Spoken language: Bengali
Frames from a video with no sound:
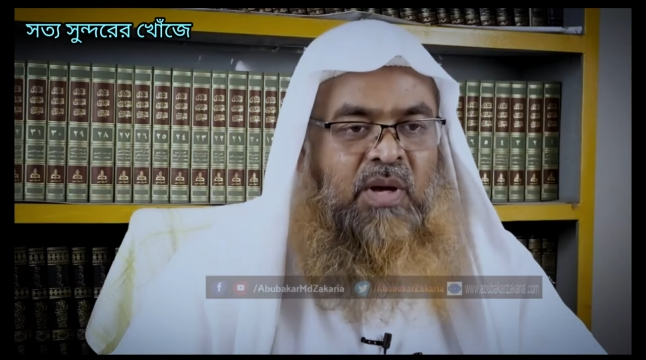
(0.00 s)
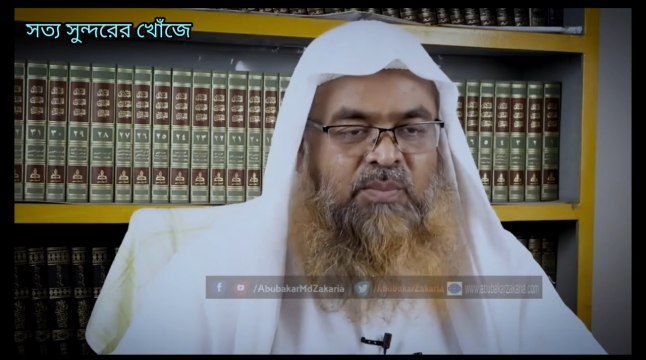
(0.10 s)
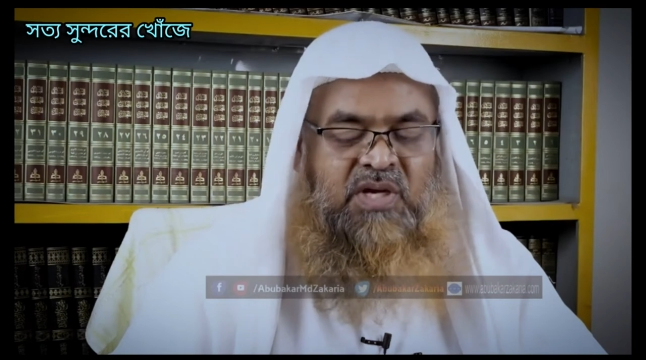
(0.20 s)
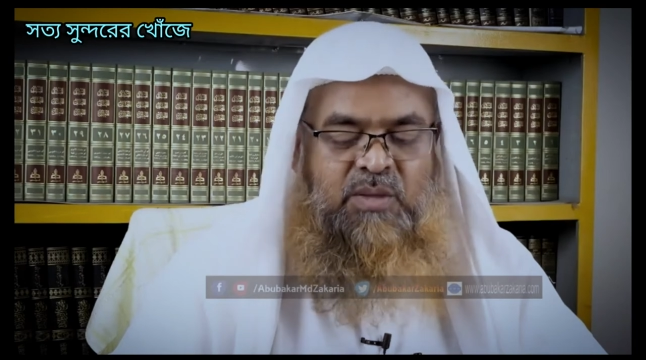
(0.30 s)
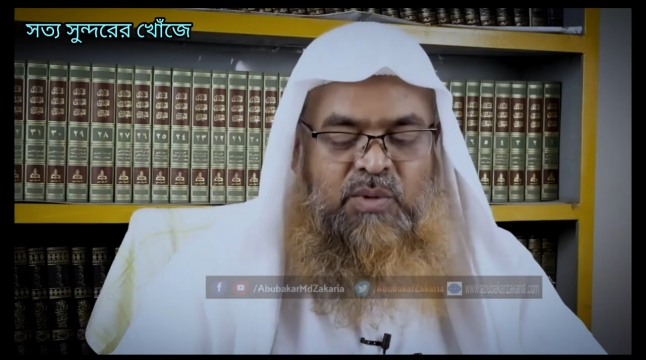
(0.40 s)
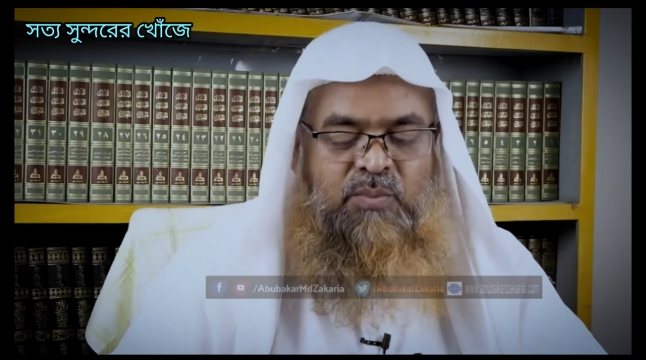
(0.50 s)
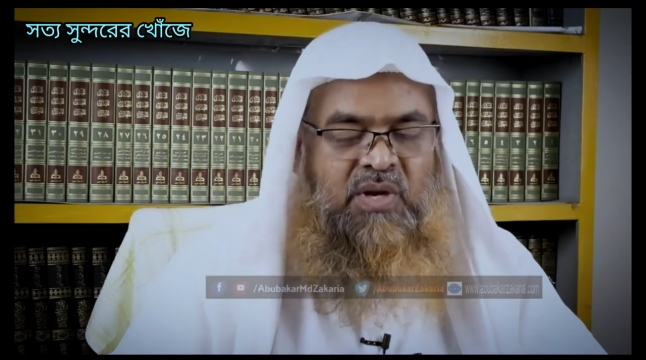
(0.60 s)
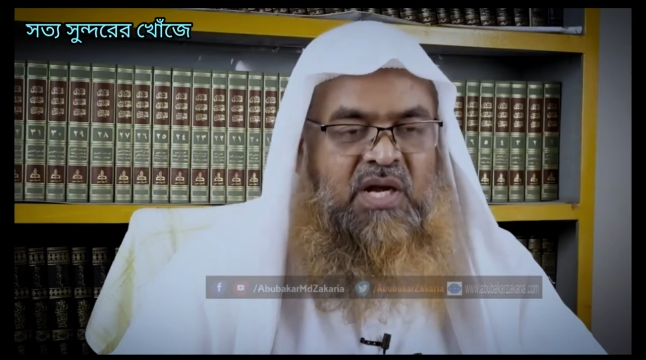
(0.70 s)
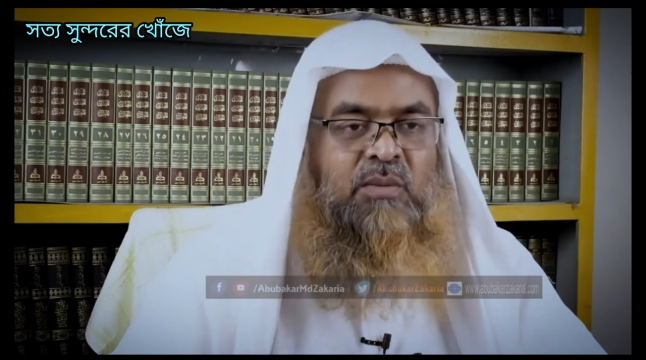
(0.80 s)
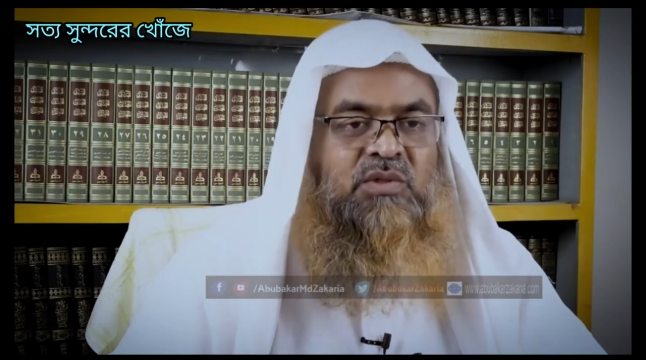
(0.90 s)
আপনাকে
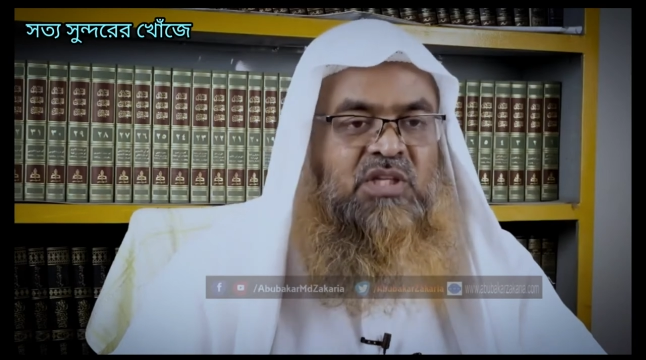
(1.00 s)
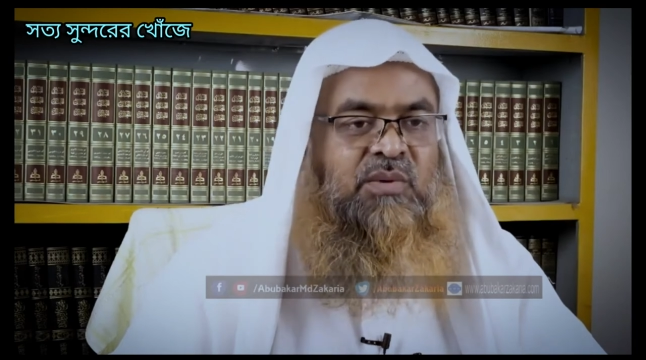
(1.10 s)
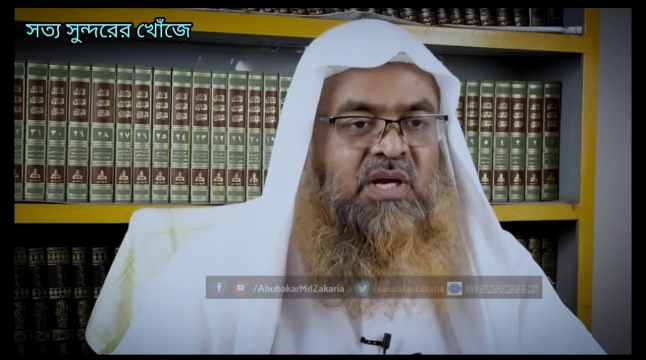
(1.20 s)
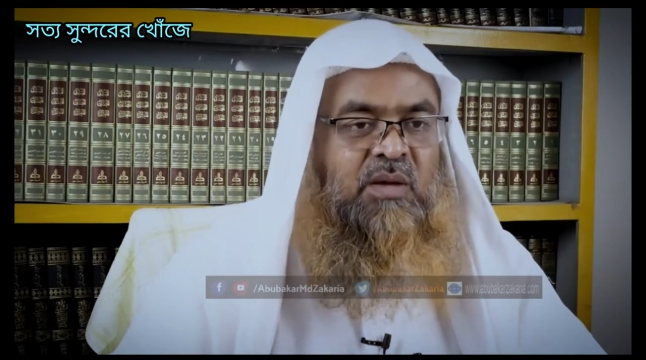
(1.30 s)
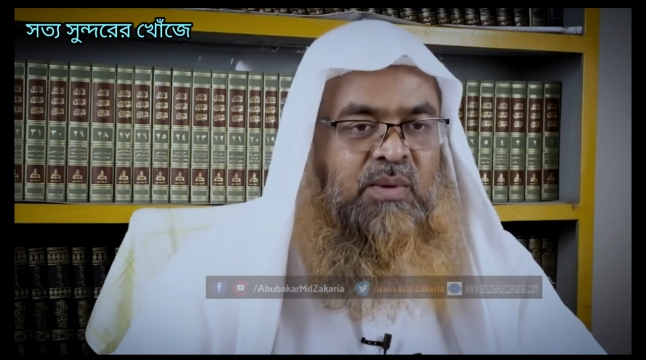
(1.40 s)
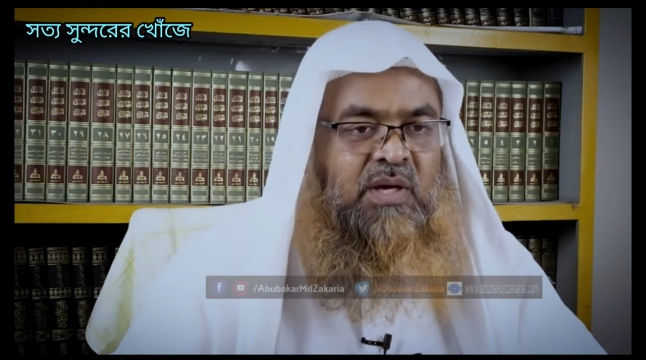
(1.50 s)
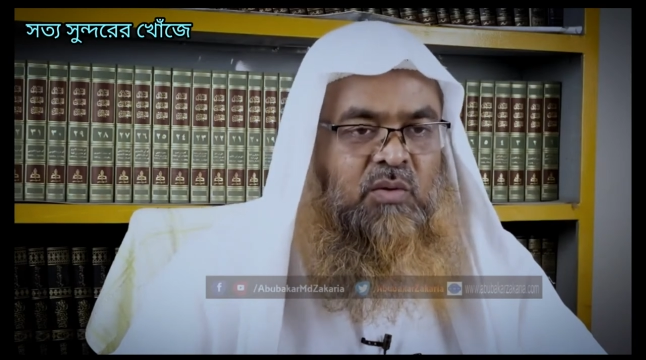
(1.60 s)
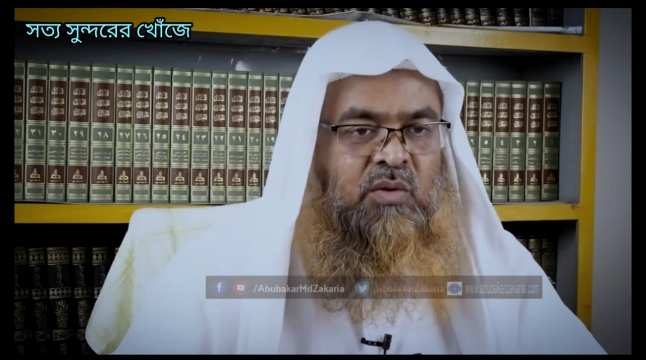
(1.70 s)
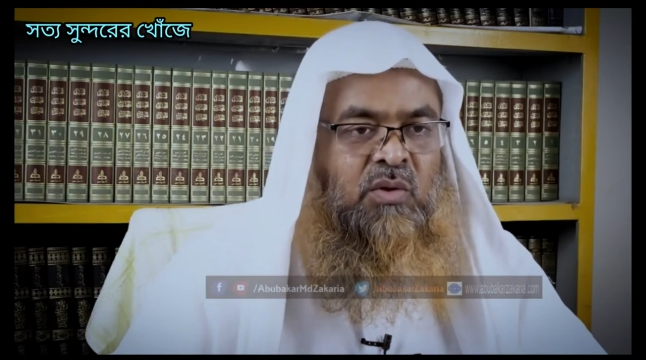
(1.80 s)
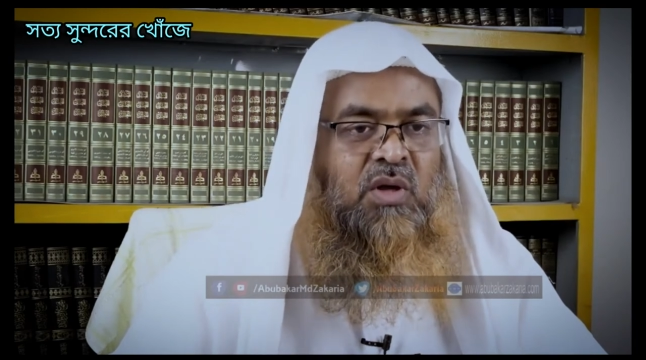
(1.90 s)
পিঁপড়া কামড় দিবে না বা
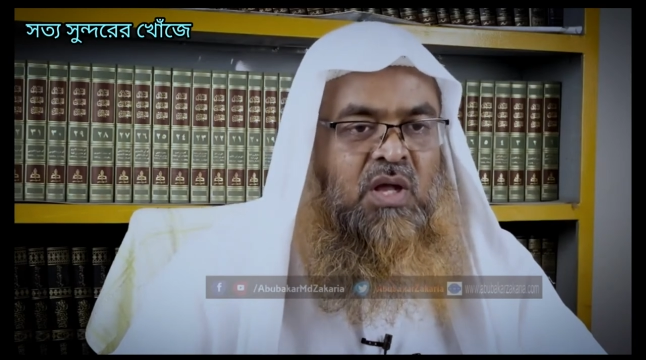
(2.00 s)
কোনো